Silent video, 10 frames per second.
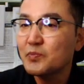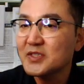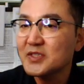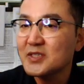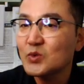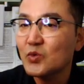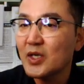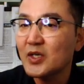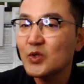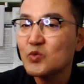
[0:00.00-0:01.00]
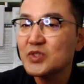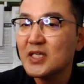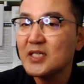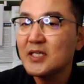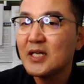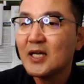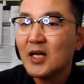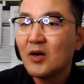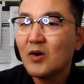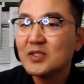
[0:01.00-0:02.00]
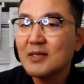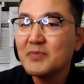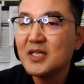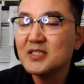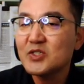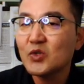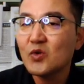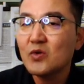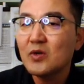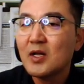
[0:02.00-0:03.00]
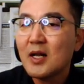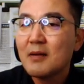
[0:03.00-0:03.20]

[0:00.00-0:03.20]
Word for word: 평창동의 경희궁 자이 3단지 전용